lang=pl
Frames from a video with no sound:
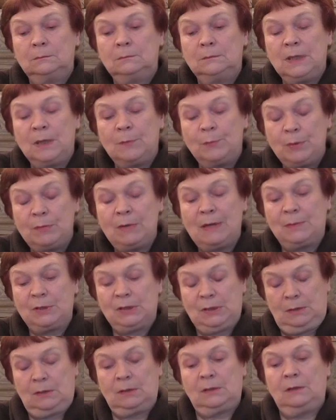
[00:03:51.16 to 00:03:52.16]
nie byłam
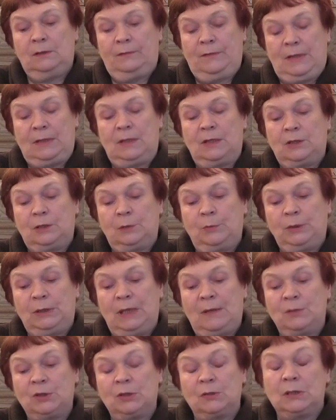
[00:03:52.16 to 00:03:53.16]
zdecydowana, żeby
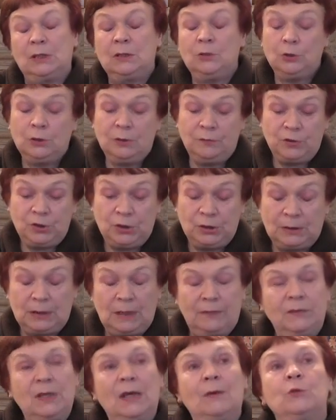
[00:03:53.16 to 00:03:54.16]
tam zostać. Oczywiście
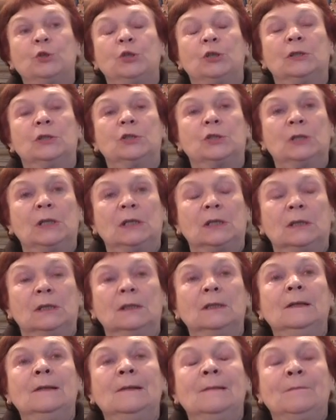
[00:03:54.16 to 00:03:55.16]
trafiały się też takie
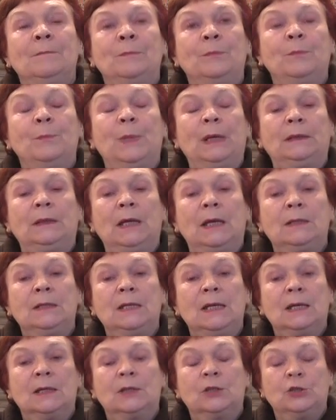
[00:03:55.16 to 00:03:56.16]

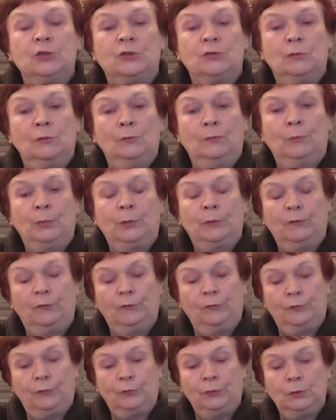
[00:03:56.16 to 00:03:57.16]
badania jakieś
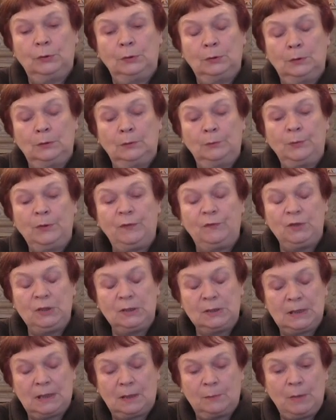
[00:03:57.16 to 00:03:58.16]
w
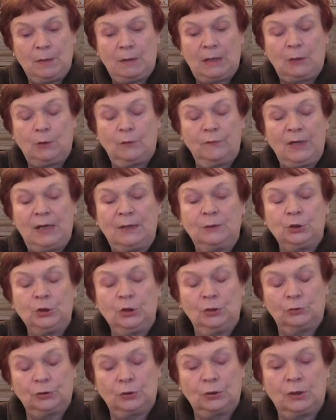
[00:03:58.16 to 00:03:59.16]
piwnicach
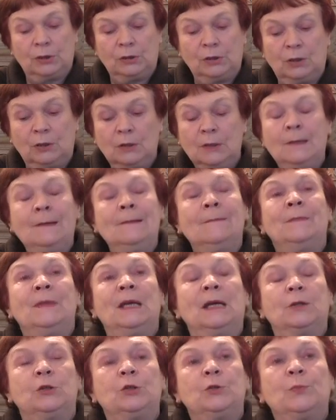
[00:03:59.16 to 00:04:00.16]
Małachowianki odkryto
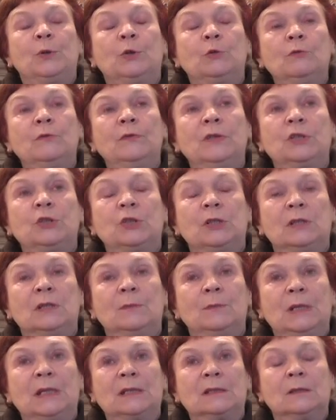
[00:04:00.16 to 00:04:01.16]
jakiś pochówek
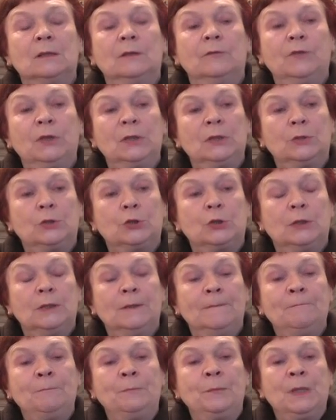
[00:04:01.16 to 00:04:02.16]

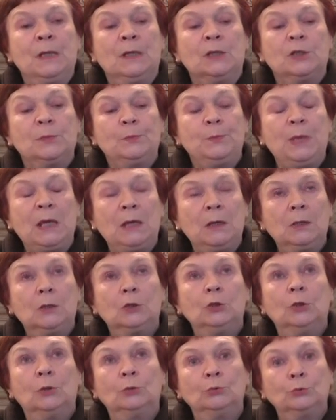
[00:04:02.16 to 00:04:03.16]
XVII-wieczny z
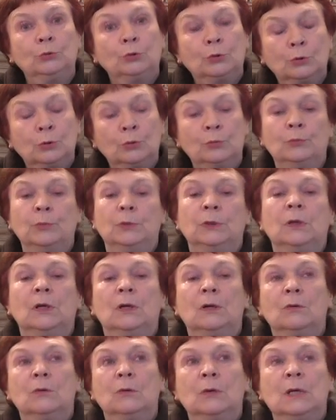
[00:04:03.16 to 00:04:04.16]
piękną
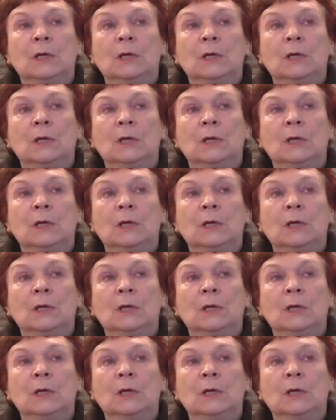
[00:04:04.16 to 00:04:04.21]
trumną